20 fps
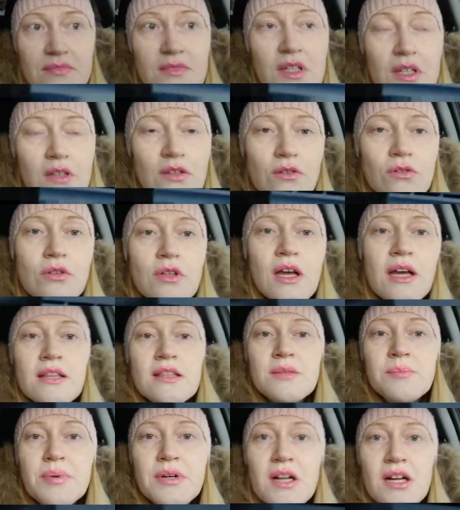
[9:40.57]
А, ну
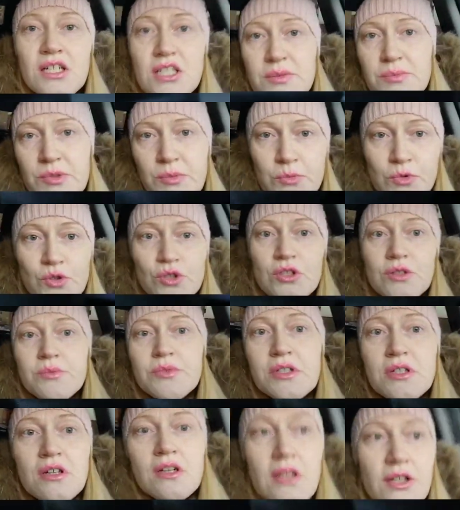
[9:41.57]
ладно, покажем немножко
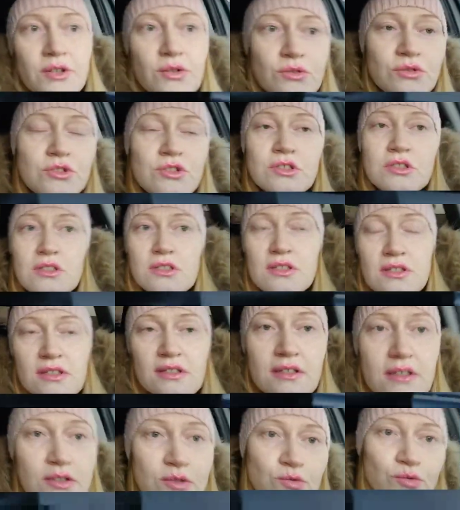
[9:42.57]
микрорайончик тогда,
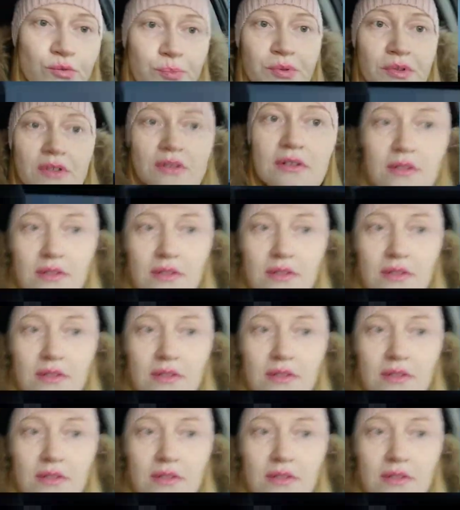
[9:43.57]
раз тупик.